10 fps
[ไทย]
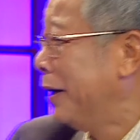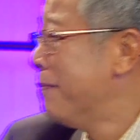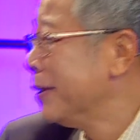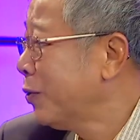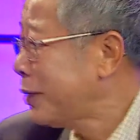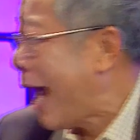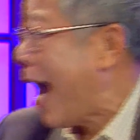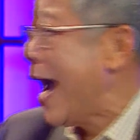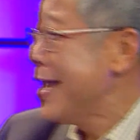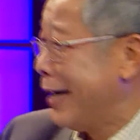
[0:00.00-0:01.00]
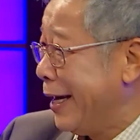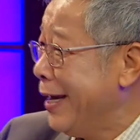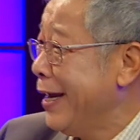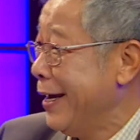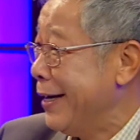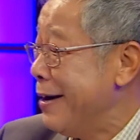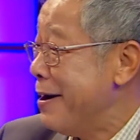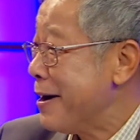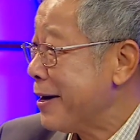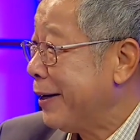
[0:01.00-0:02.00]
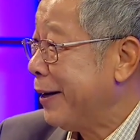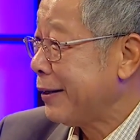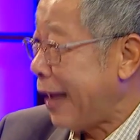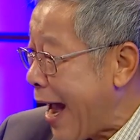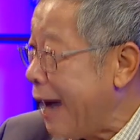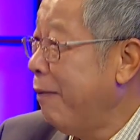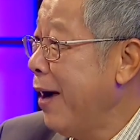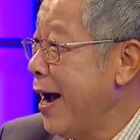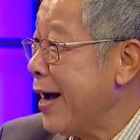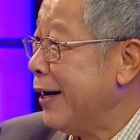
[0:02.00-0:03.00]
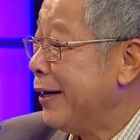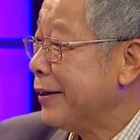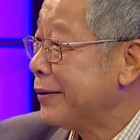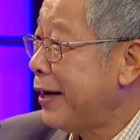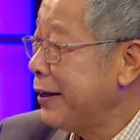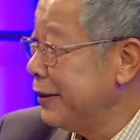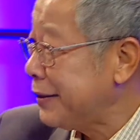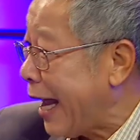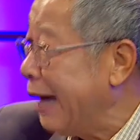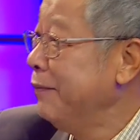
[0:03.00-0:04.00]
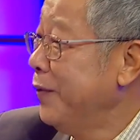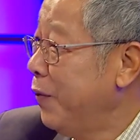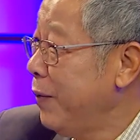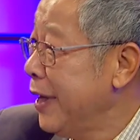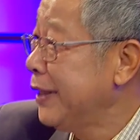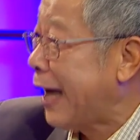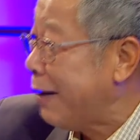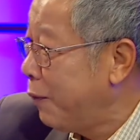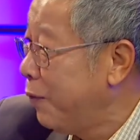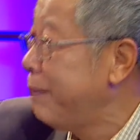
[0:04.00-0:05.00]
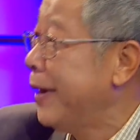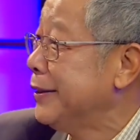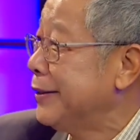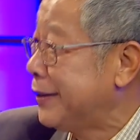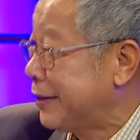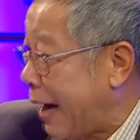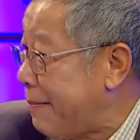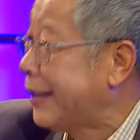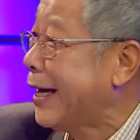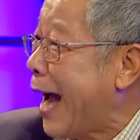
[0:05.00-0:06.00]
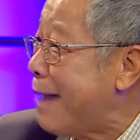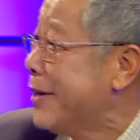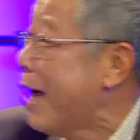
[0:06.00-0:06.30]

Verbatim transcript: คือมันต้องท้าอย่างนี้ท้าว่าถ้าเกิดศาลรัฐธรรมนูญวินิจฉัยว่าคุณเป็นกรรมธิการ